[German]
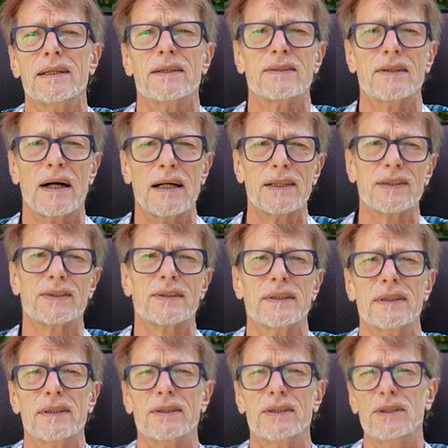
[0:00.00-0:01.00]
Das
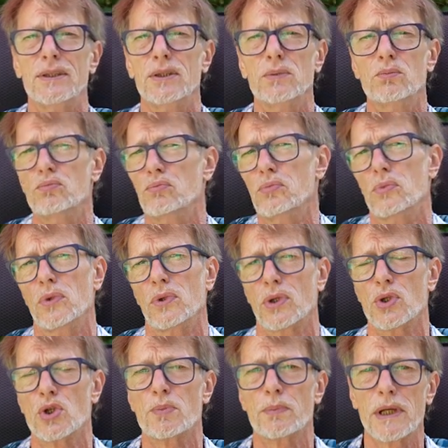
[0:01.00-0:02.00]
heißt, die
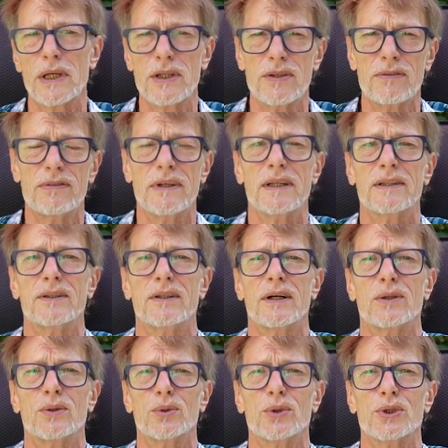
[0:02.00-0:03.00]
Gespräche werden
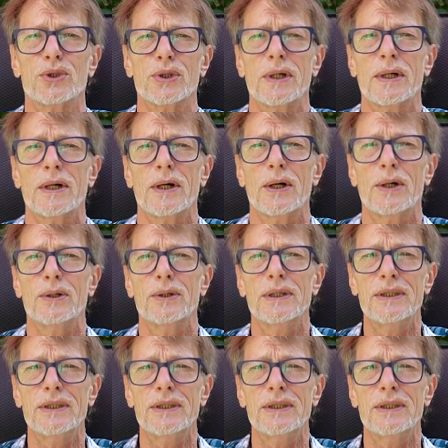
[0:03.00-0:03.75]
dadurch äh,